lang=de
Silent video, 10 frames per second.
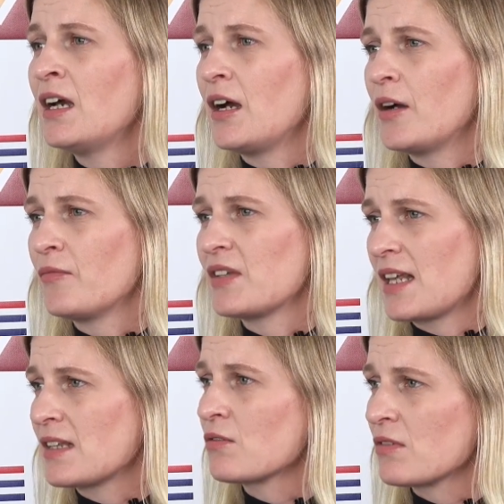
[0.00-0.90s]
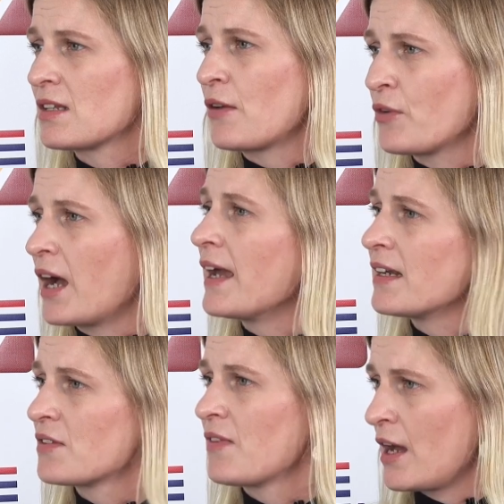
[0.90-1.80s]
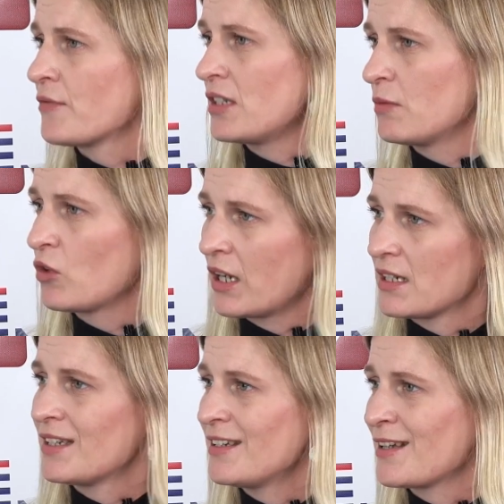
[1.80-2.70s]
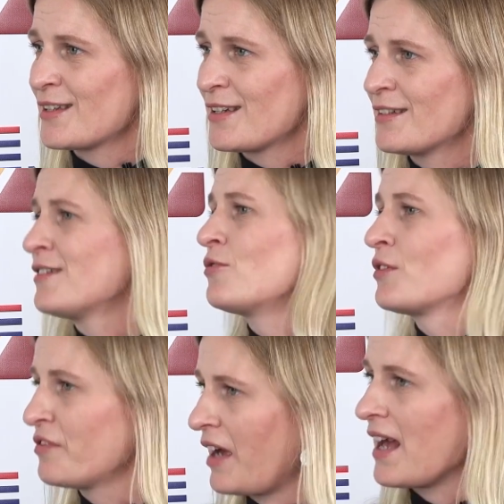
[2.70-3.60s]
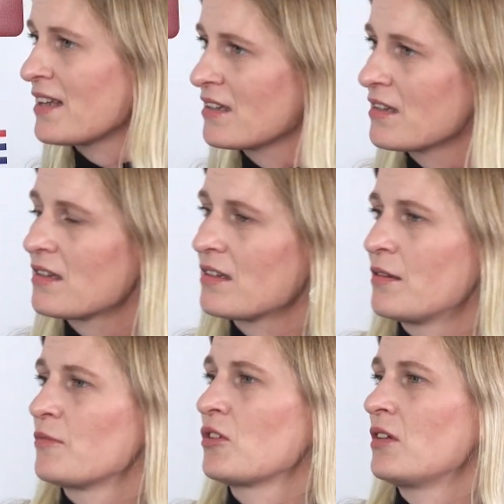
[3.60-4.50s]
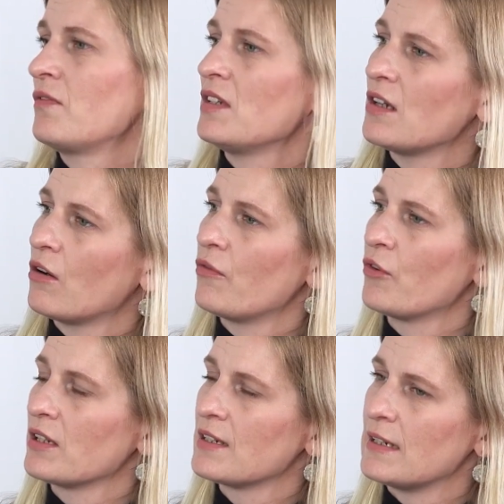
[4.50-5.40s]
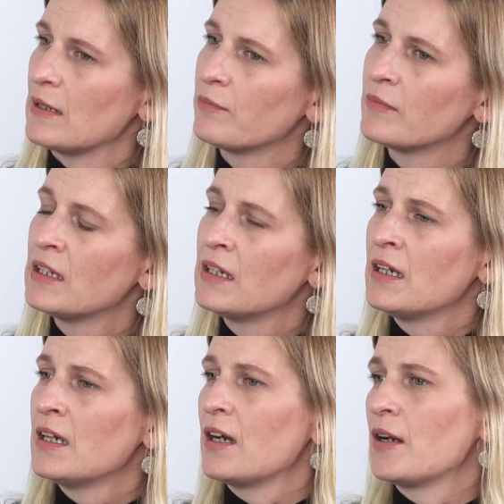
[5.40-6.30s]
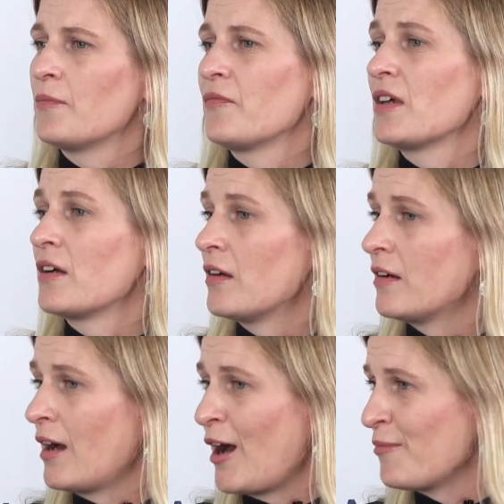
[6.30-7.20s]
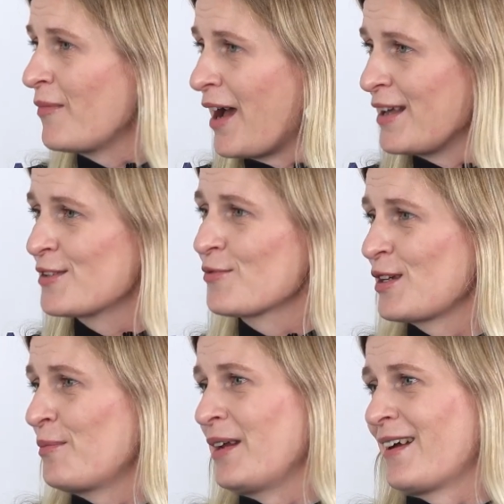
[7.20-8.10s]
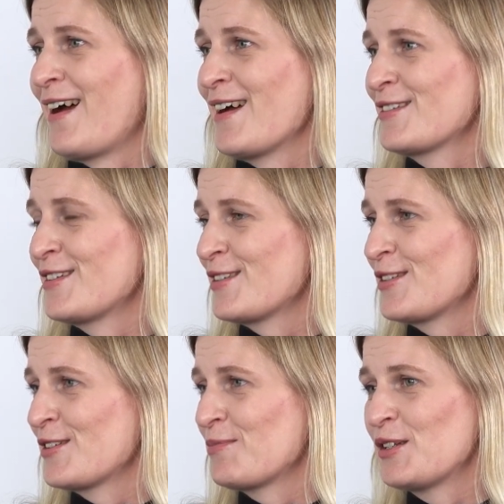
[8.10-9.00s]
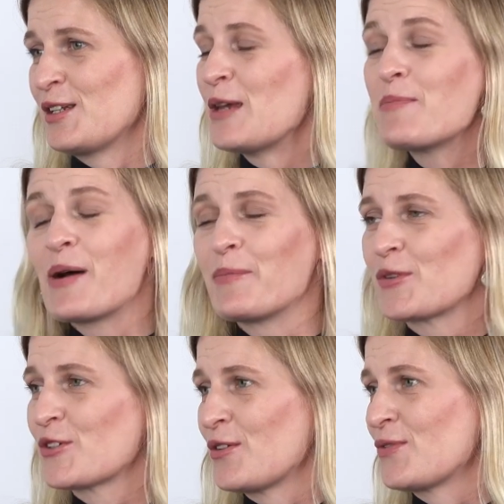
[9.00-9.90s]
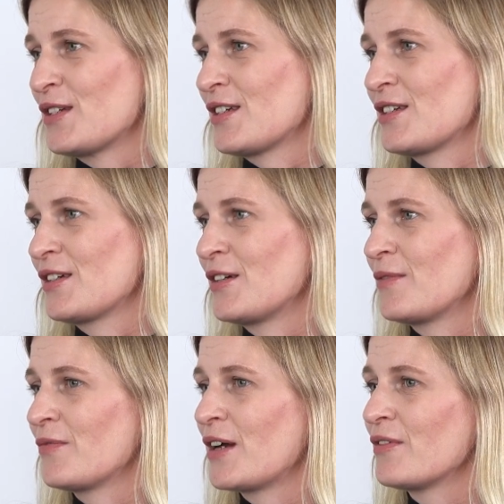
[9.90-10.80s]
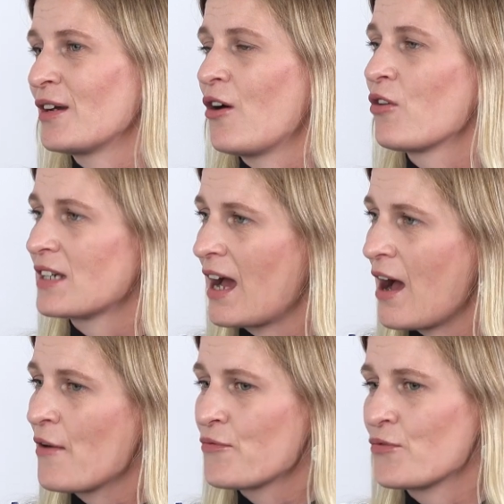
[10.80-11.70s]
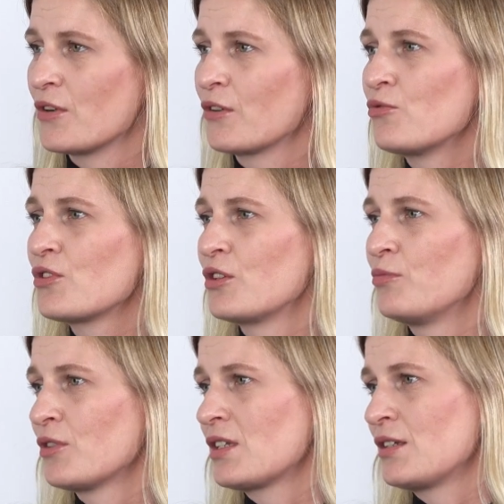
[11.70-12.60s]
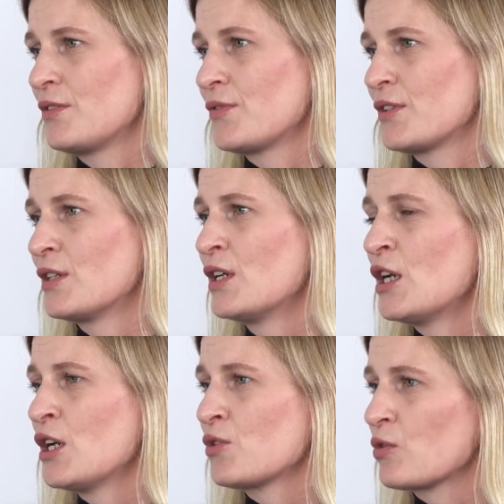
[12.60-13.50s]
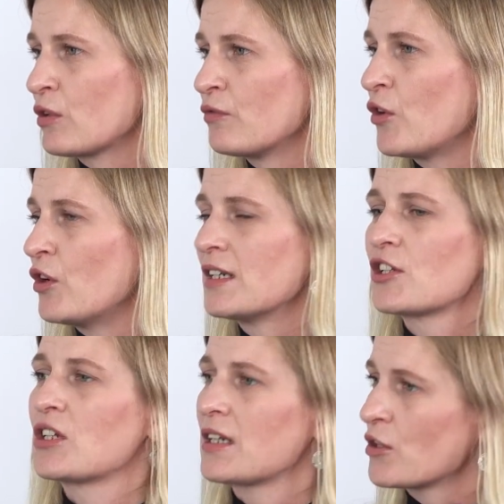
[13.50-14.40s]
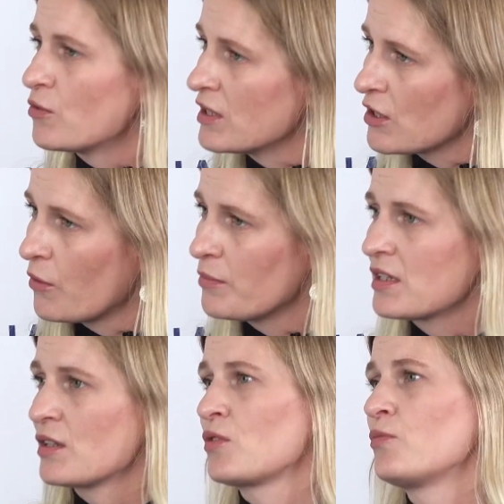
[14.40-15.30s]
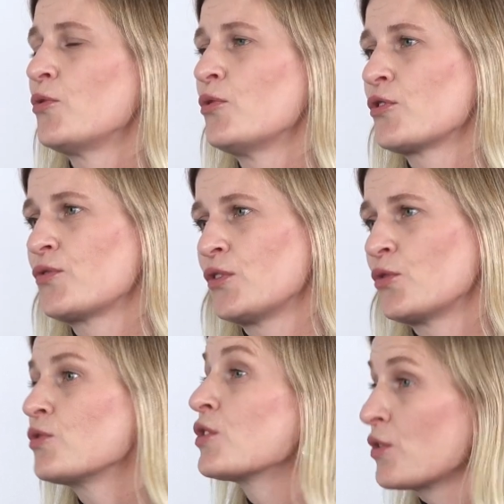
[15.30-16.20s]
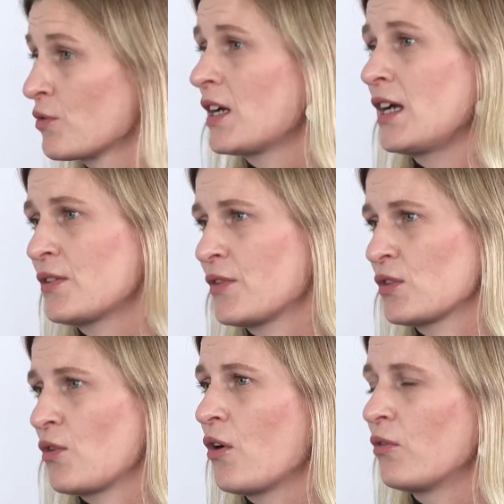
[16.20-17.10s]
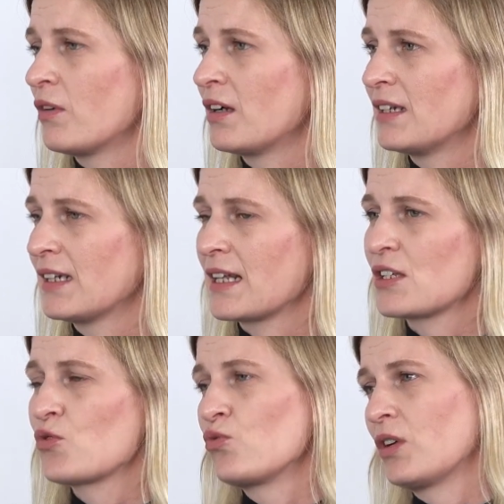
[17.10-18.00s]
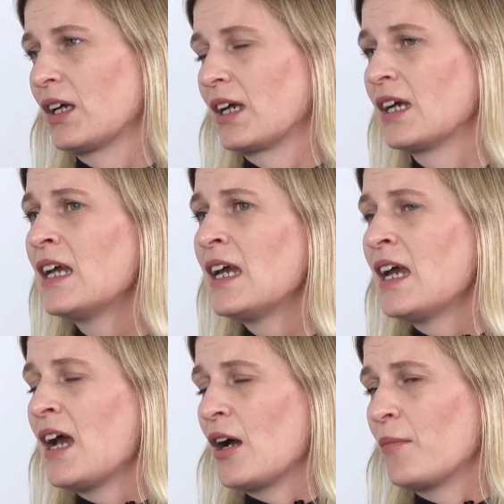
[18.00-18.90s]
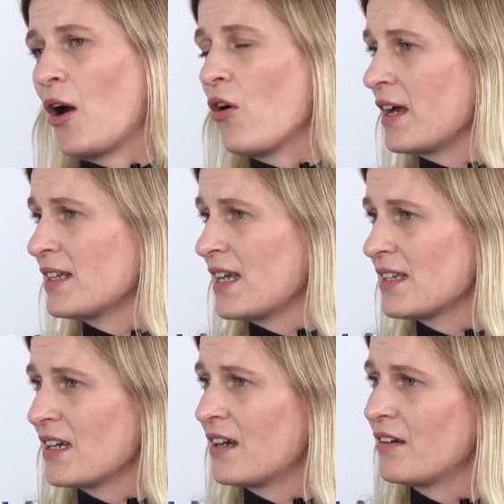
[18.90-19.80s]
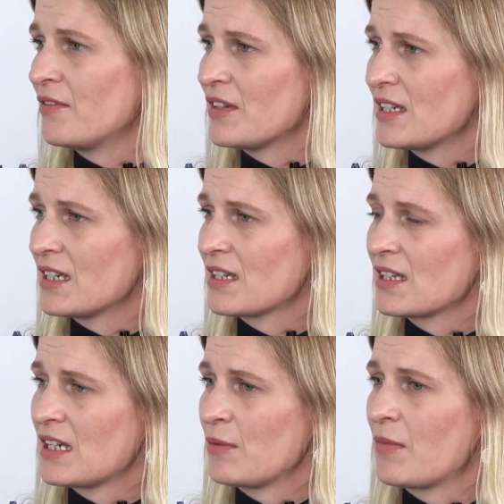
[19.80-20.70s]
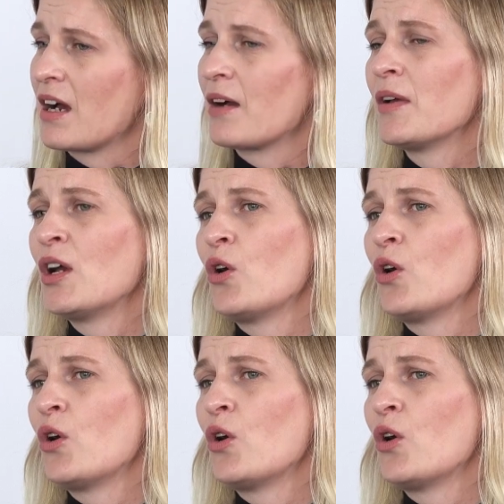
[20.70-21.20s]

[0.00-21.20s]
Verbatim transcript: Ähm, wir setzen uns dafür ein, dass wehrhafte Demokratie tatsächlich nicht nur eine Phrase ist, ähm, sondern wir die auch wirklich leben. Ähm, wir haben eins unserer Plakate, das sich mit den Hebammen beschäftigt, ähm, weil wir auch da für gute Geburtshilfe sorgen wollen. Das steht natürlich auch ein bisschen symbolisch für eine gute Gesundheitsversorgung in ganz Thüringen. Ähm, auch ein sehr, sehr wichtiges Thema.